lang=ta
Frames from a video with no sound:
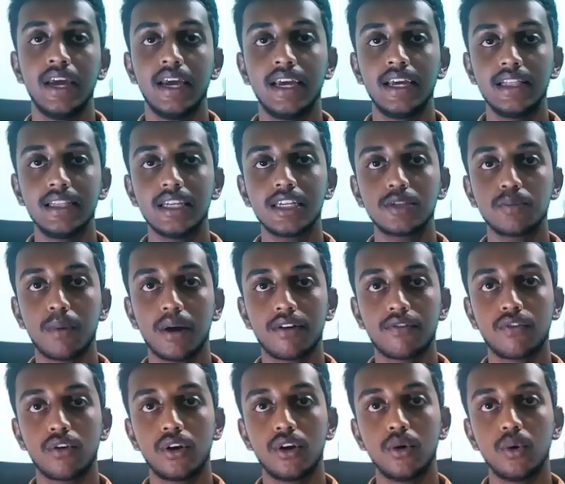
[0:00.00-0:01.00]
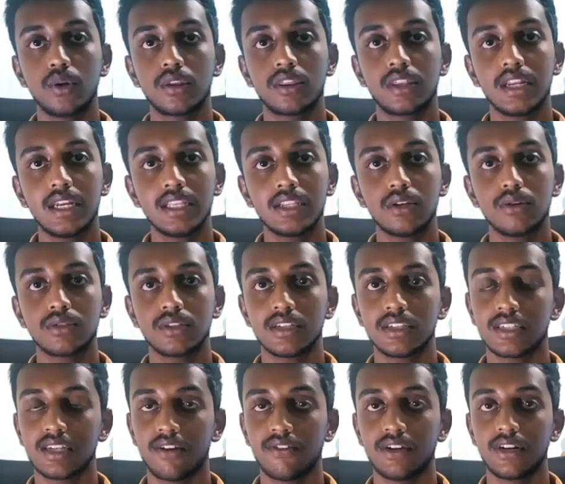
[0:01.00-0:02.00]
இந்த ஸ்மார்ட் ஃபோனில் ஒரு த்ரீ தௌசண்ட்
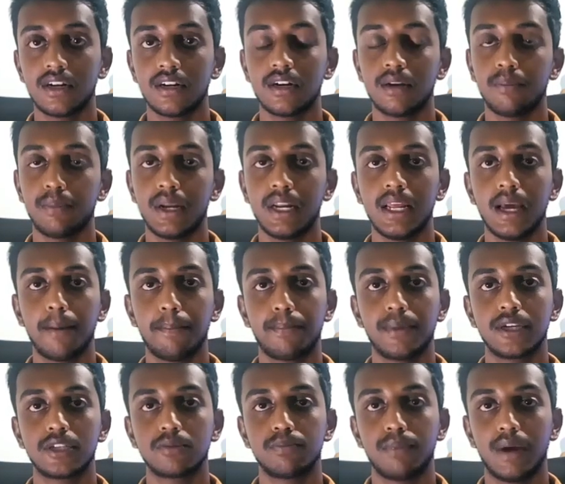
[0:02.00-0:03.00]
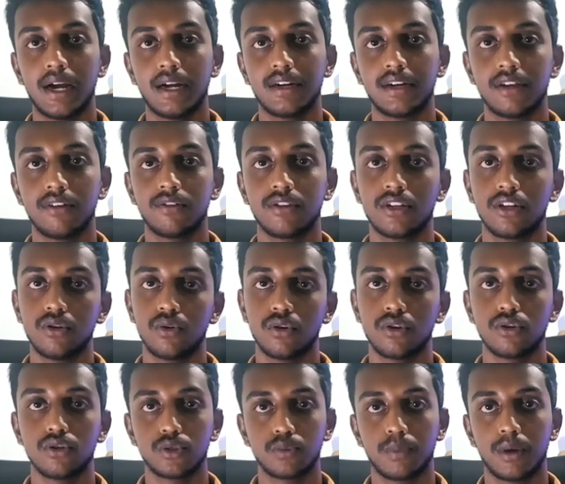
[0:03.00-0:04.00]
செவன் ஹண்ட்ரட் மில்லியம் பிஎஸ் பேட்டரி வந்துட்டு இவங்க
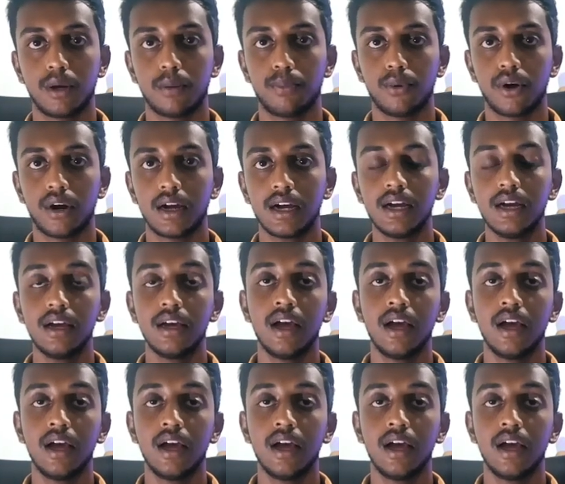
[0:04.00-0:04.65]
யூஸ் பண்ண போகிறாங்க